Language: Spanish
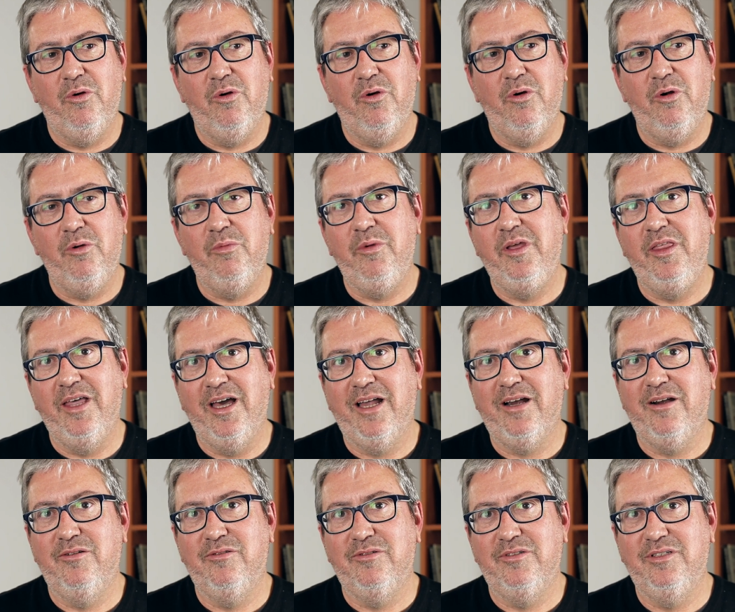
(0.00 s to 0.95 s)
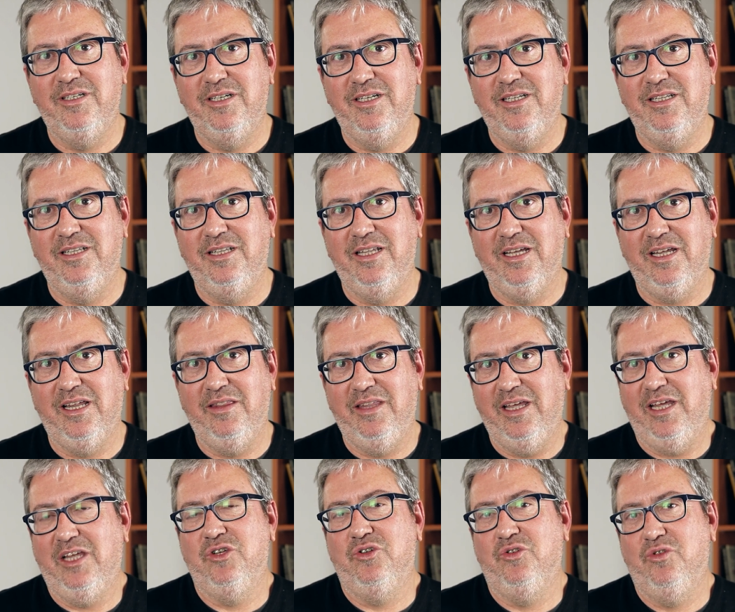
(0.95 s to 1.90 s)
olvidarnos de,
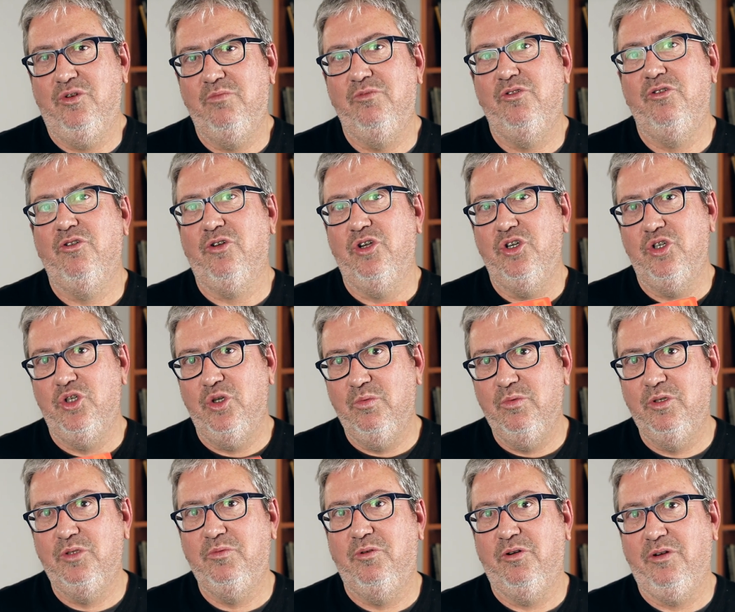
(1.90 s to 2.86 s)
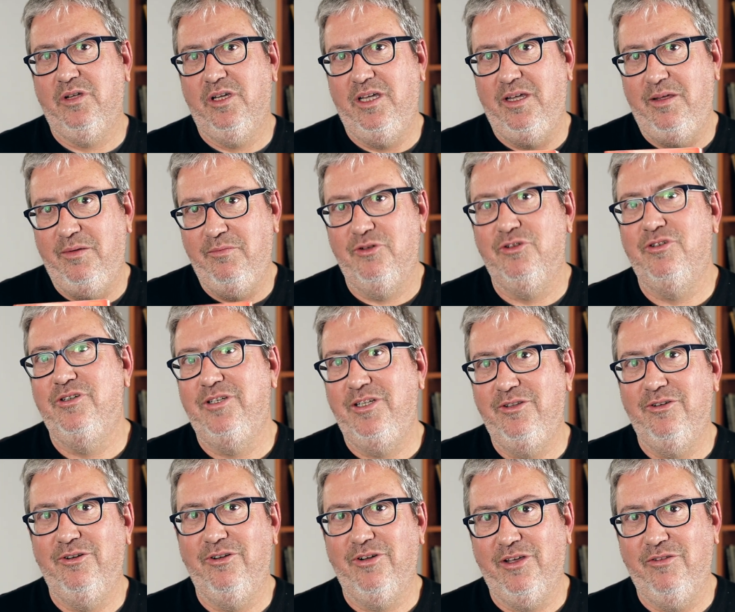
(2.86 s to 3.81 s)
que somos lo que somos porque hemos
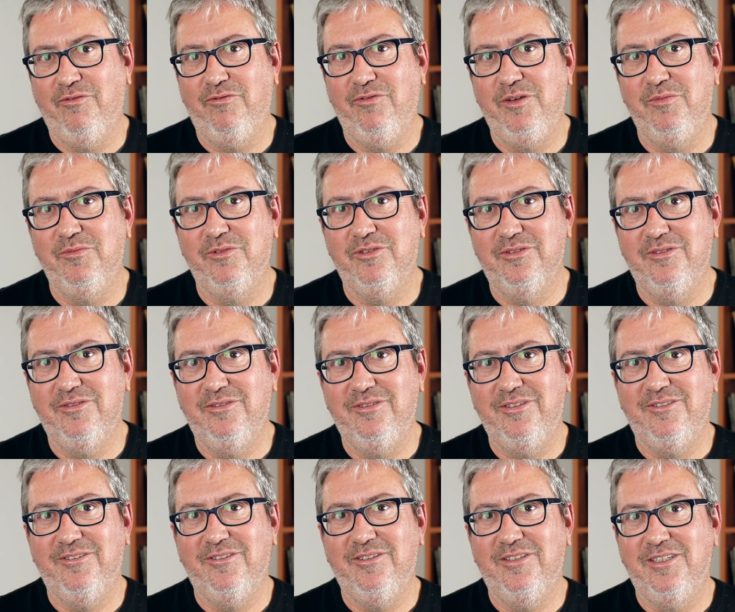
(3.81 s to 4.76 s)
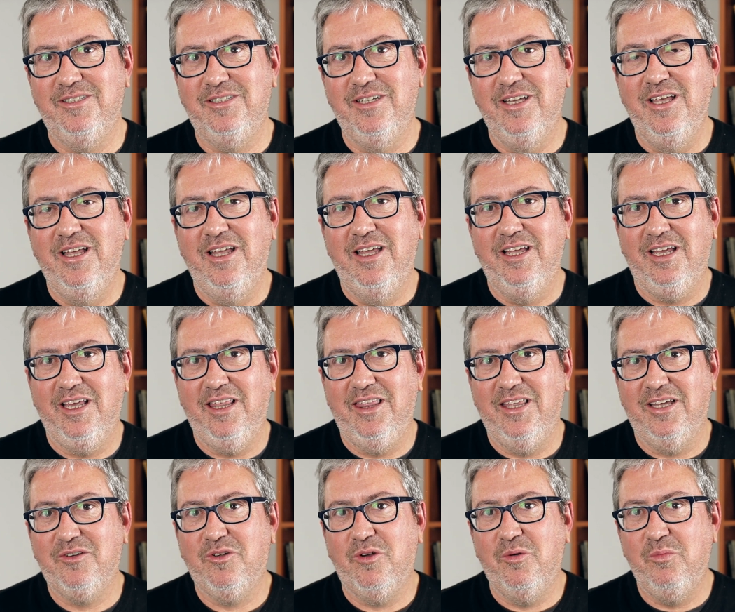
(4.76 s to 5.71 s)
sido lo que fuimos, ¿no? Entonces,
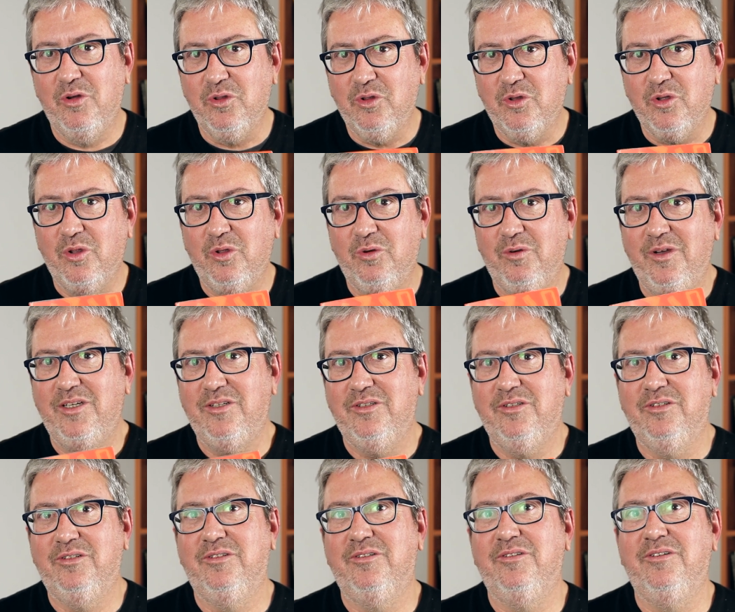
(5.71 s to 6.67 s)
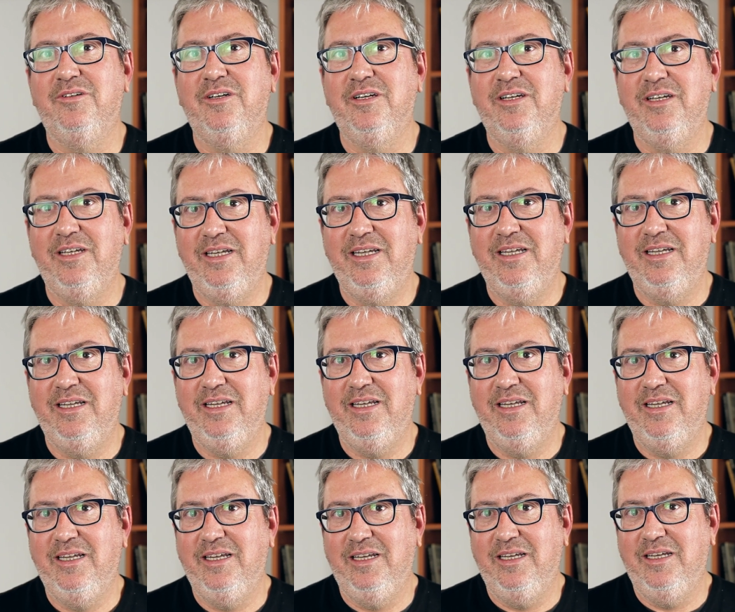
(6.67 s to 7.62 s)
quizás como todo eso
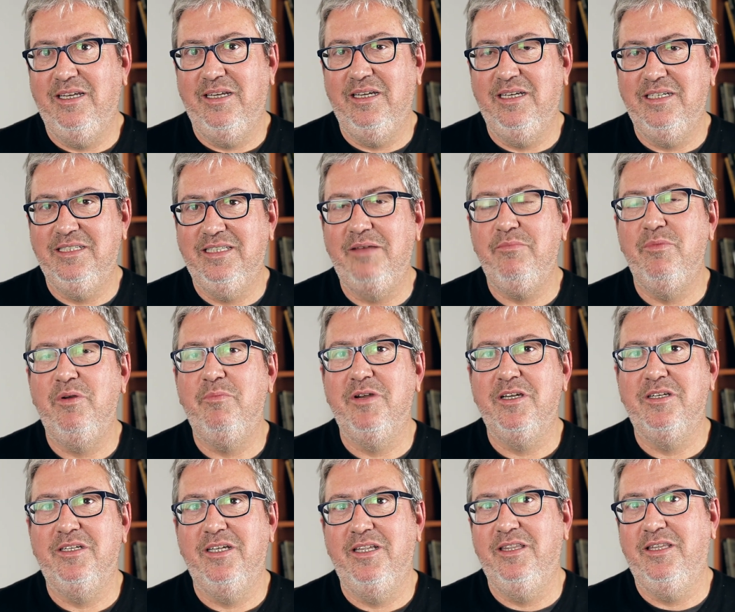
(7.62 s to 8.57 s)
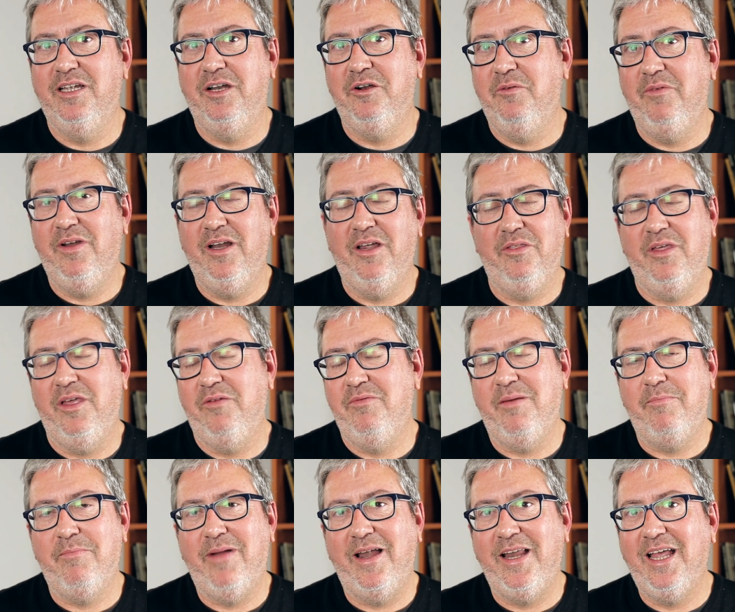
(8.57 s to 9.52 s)
eh, está muy presente, ¿no? hay
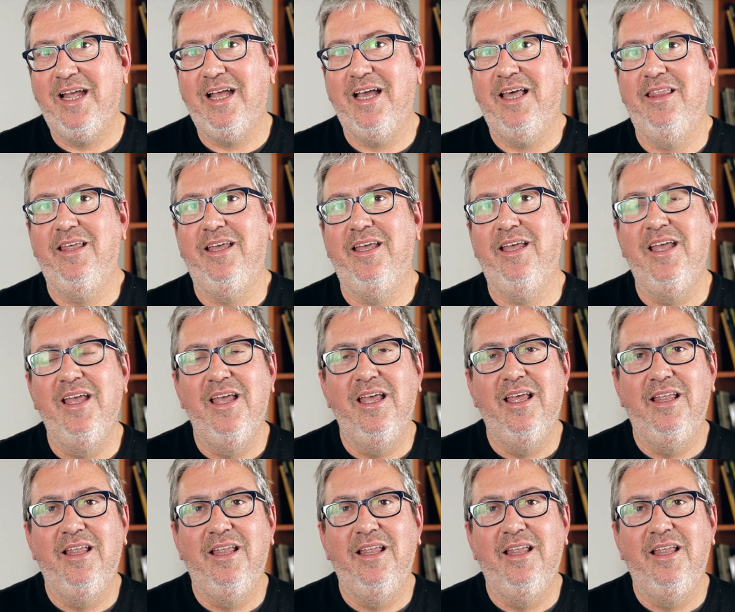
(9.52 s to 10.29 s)
una pareja de,